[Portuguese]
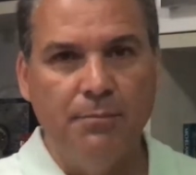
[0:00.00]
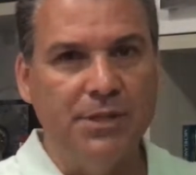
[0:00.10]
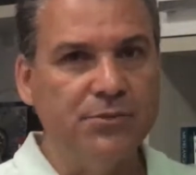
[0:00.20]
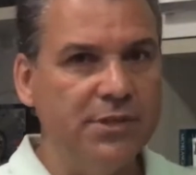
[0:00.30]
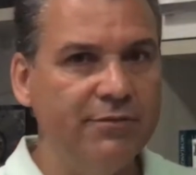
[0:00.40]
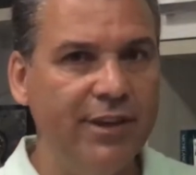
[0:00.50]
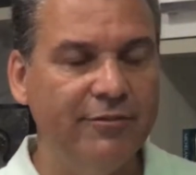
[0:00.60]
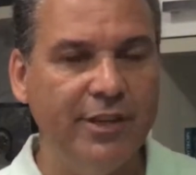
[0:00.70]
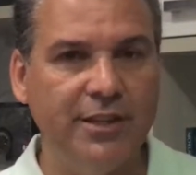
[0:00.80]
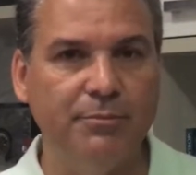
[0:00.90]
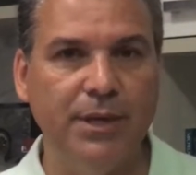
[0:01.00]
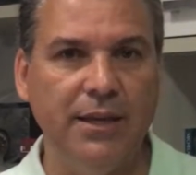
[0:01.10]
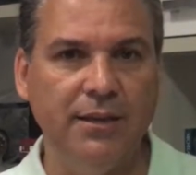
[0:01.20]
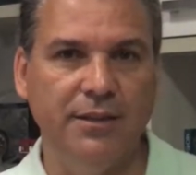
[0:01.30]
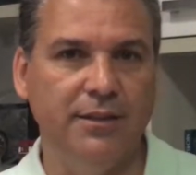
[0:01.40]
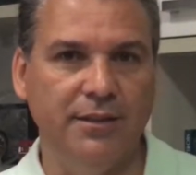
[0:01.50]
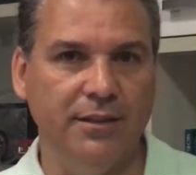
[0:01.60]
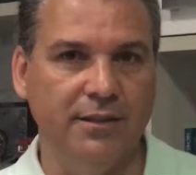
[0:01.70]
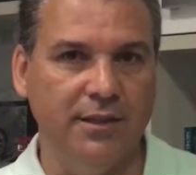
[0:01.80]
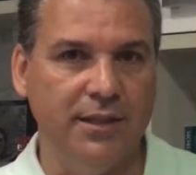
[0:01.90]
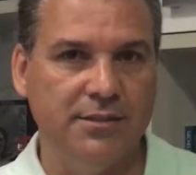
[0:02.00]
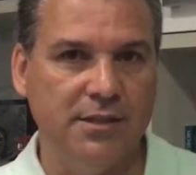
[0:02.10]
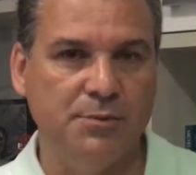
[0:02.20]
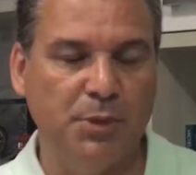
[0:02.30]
Mas você vai ver também que essas